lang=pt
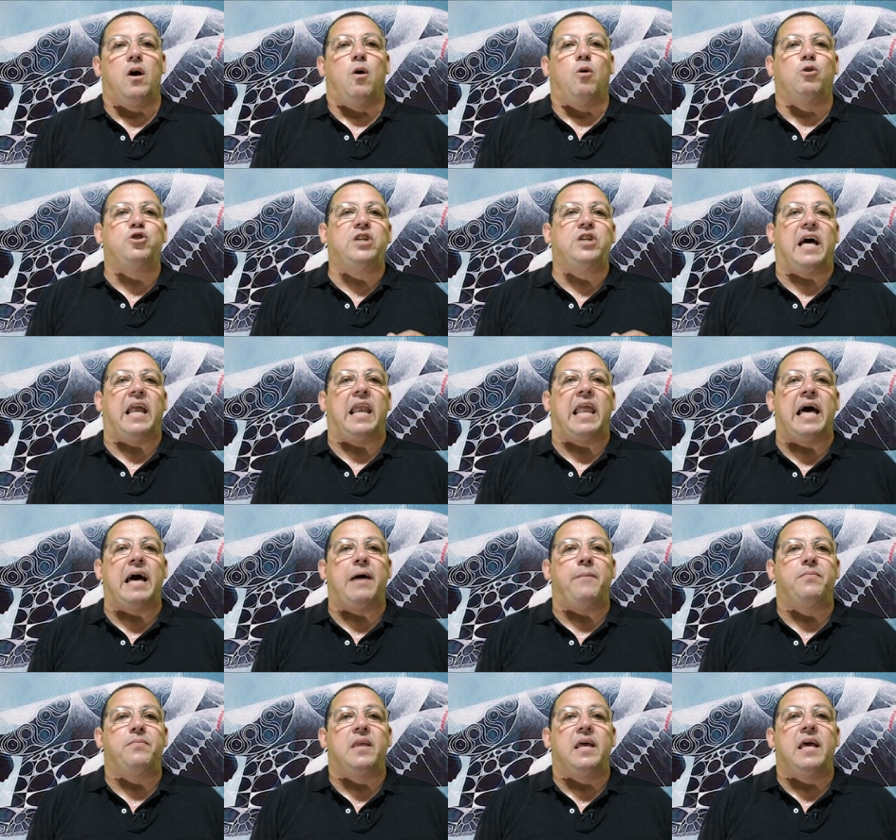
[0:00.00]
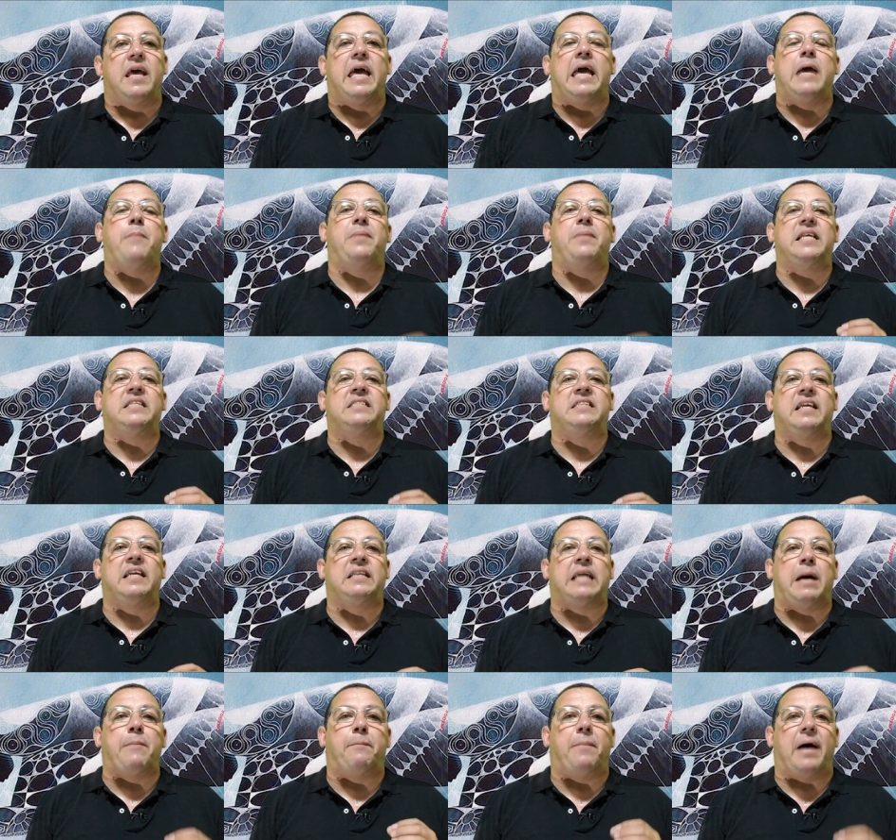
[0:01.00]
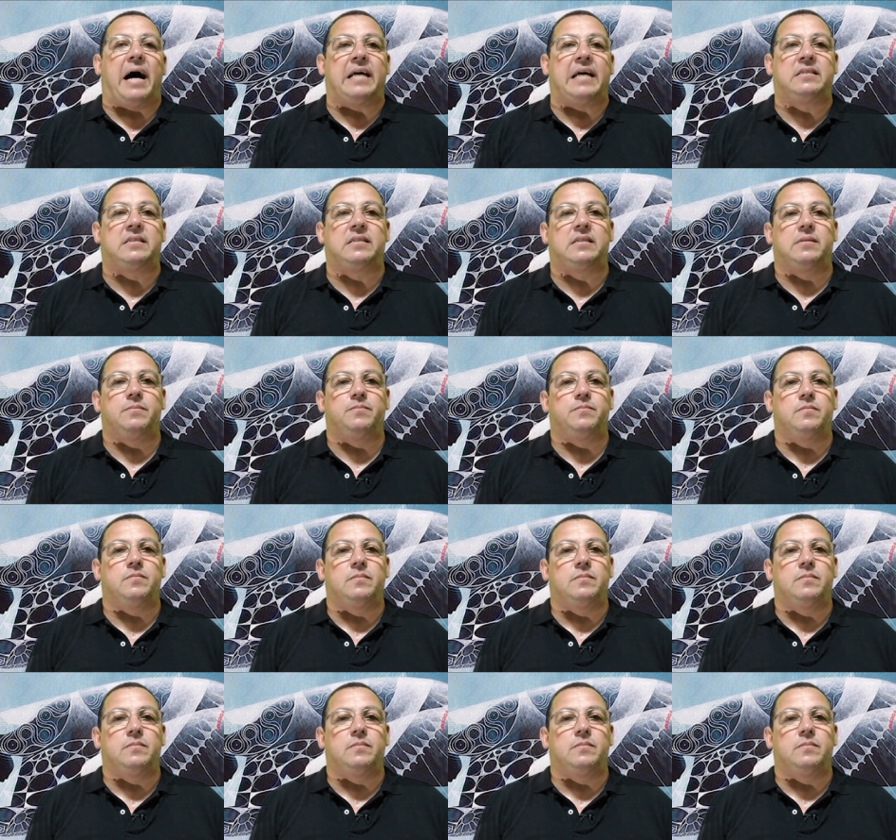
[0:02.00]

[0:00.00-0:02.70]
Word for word: Oxalá representa a paz,